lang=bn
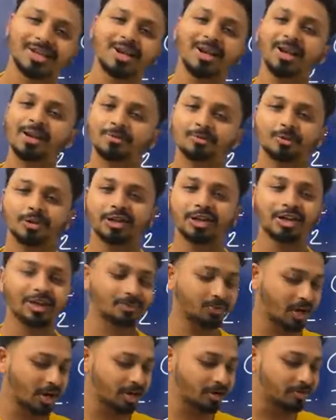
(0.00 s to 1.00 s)
কেমন আছেন
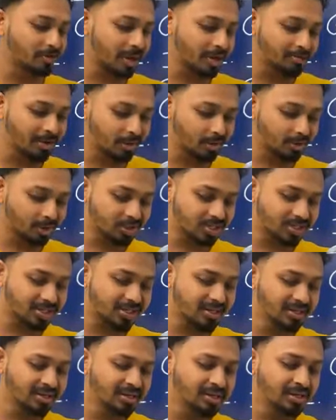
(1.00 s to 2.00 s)
আলহামদুলিল্লাহ প্রাণের ভাই
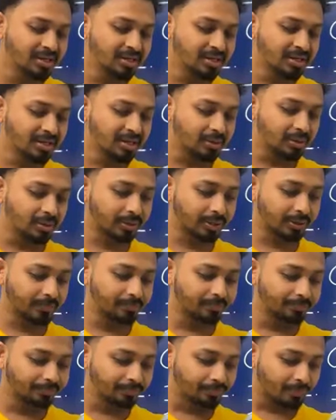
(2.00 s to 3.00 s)
ভালো আছি
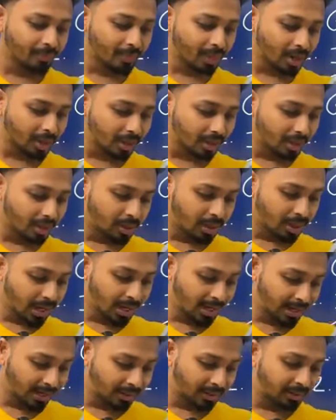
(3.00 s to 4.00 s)
ওকে
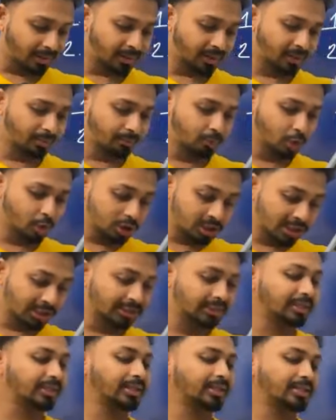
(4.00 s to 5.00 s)
হ্যাঁ
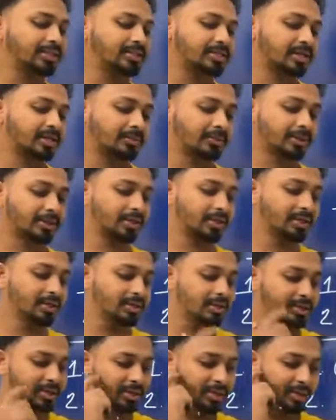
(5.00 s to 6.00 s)
বরিশাল থেকে দেখছেন
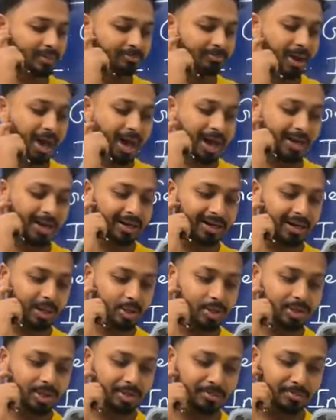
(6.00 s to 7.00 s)
আমাকে বা
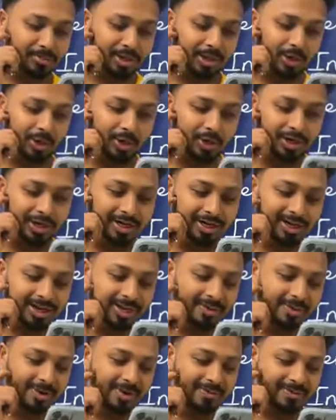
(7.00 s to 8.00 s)
আর এক কাউসার
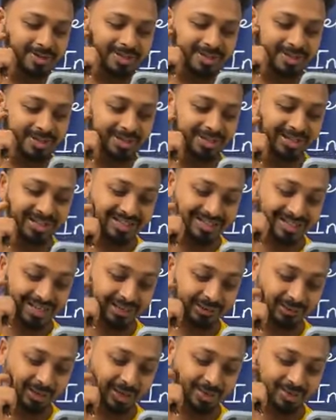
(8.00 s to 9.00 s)
মিলনকে আবার মেনশন
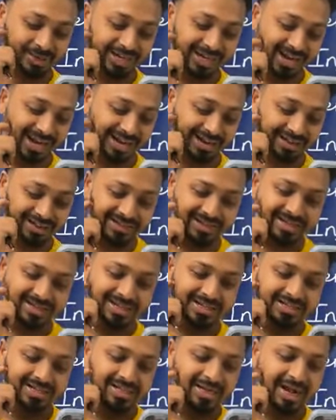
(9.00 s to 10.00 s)
দিয়েছে এত কাউসার জ্ঞান
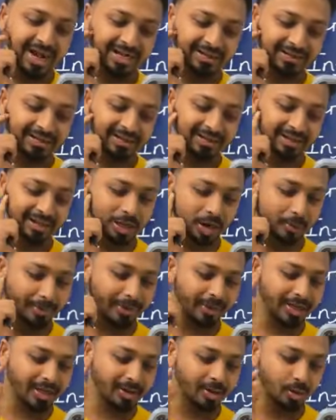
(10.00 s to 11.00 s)
ঠিক আটটা
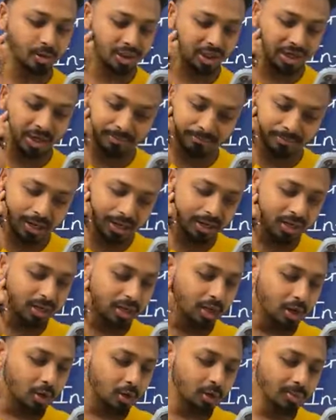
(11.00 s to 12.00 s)
থেকে অপেক্ষা করছিলাম
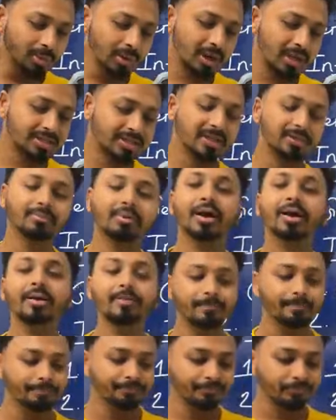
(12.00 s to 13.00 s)
বা রবিউল
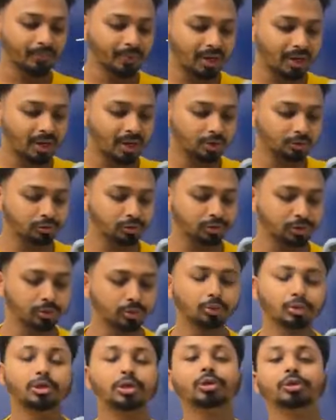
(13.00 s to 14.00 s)
হাসান ভাই
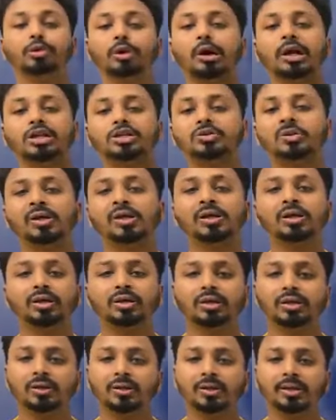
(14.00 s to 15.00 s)
অত্যন্ত দুঃখিত
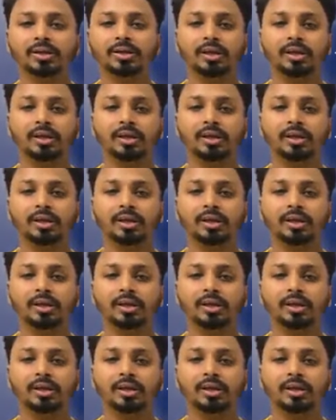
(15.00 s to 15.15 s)
আসলে